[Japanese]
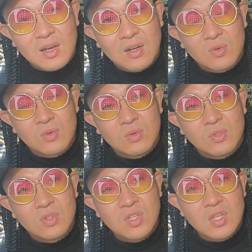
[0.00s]
あの、
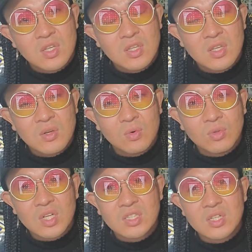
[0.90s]
国に
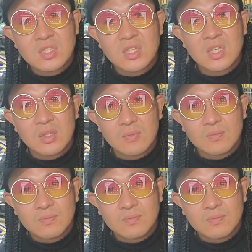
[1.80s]
踊らされすぎ。